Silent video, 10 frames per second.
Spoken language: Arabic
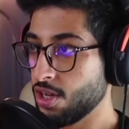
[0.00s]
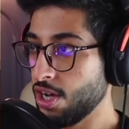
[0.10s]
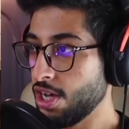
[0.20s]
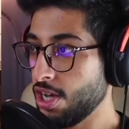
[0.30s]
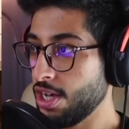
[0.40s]

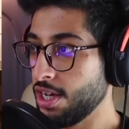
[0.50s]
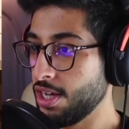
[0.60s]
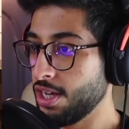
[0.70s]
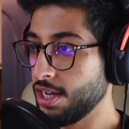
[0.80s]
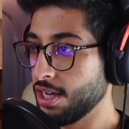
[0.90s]
يا
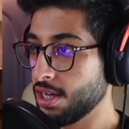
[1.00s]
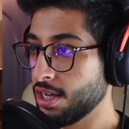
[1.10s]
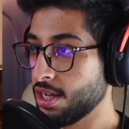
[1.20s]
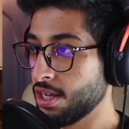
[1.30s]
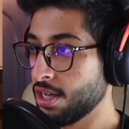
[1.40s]
عيني
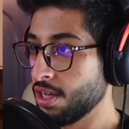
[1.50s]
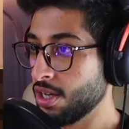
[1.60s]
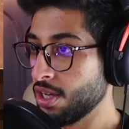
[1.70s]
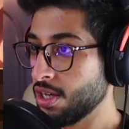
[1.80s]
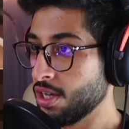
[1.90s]

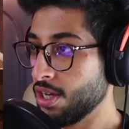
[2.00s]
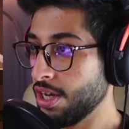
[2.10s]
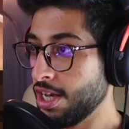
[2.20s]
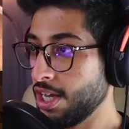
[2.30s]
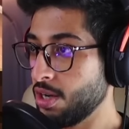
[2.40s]
يا
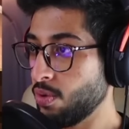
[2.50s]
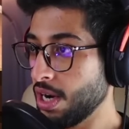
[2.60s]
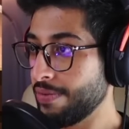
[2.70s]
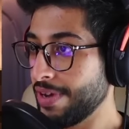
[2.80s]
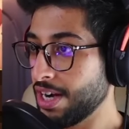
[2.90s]
عيني
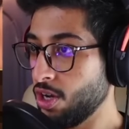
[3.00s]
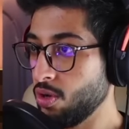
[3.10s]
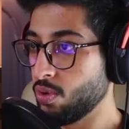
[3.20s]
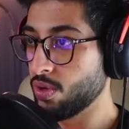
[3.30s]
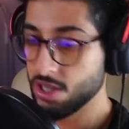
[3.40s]
والله مرة
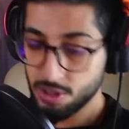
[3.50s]
حلو